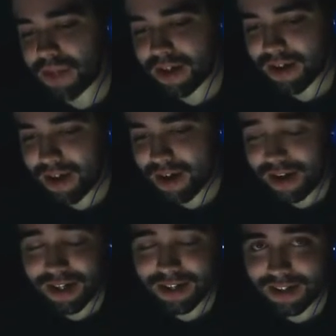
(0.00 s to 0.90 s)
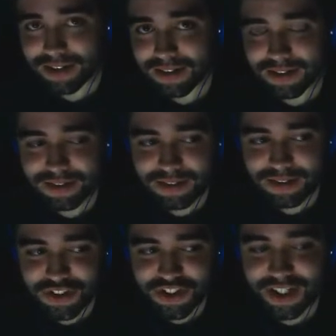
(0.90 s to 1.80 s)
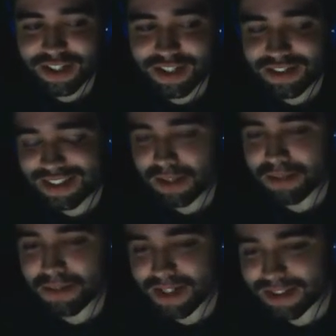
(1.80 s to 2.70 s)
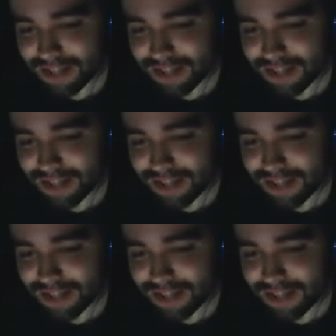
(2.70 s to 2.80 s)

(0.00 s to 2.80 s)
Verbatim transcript: her ne kadar Shayna ve Sabina'ya sahip